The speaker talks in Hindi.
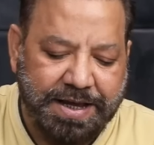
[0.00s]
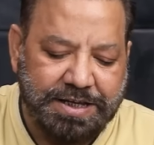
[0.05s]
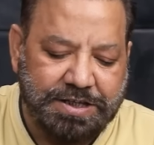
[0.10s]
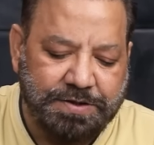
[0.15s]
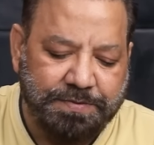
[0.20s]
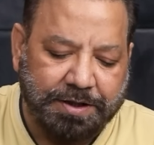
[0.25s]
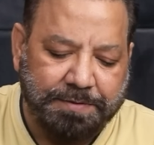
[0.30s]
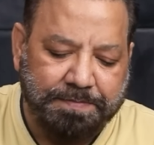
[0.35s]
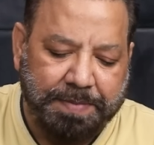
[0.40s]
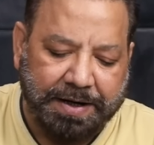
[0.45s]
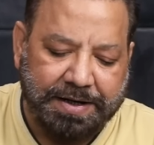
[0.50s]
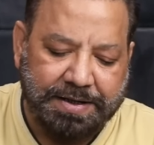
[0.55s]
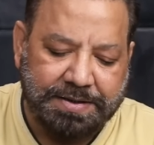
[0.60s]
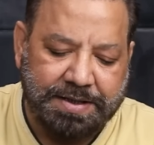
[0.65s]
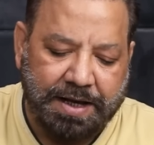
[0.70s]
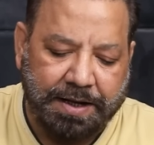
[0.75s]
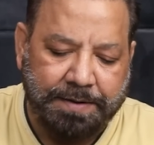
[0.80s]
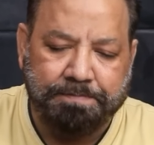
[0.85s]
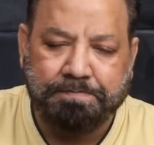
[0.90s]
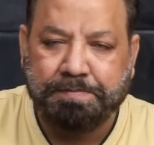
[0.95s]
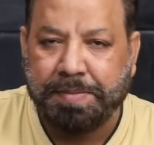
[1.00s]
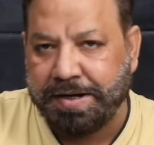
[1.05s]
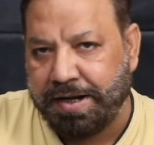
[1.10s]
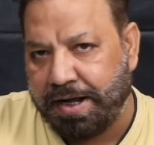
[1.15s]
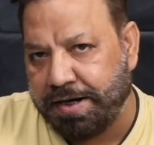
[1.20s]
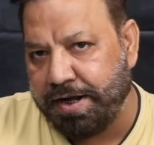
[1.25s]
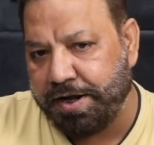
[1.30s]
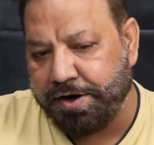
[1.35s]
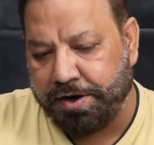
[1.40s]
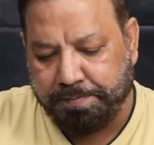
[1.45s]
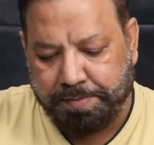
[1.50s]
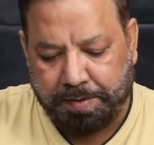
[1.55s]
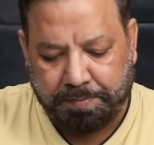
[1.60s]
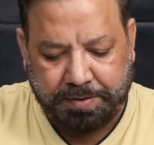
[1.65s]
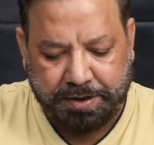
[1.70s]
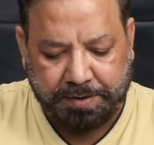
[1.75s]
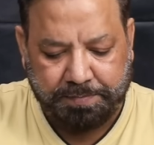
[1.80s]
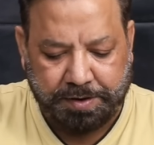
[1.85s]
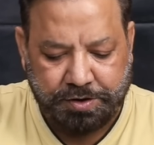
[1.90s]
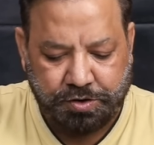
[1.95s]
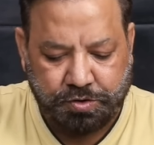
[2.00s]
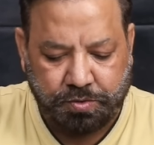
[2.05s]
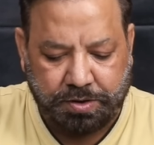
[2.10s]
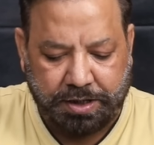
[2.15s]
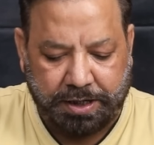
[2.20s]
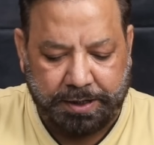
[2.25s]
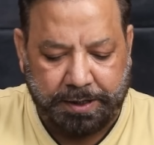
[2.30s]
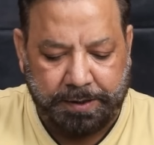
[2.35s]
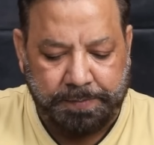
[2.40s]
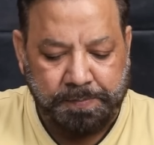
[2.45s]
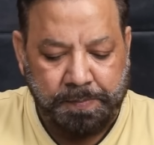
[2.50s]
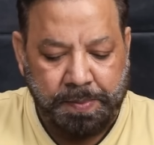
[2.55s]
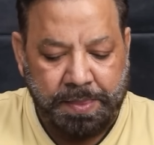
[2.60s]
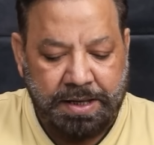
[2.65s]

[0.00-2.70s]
हैं इस वक्त पाकिस्तान बनाना रिपब्लिक बन चुका है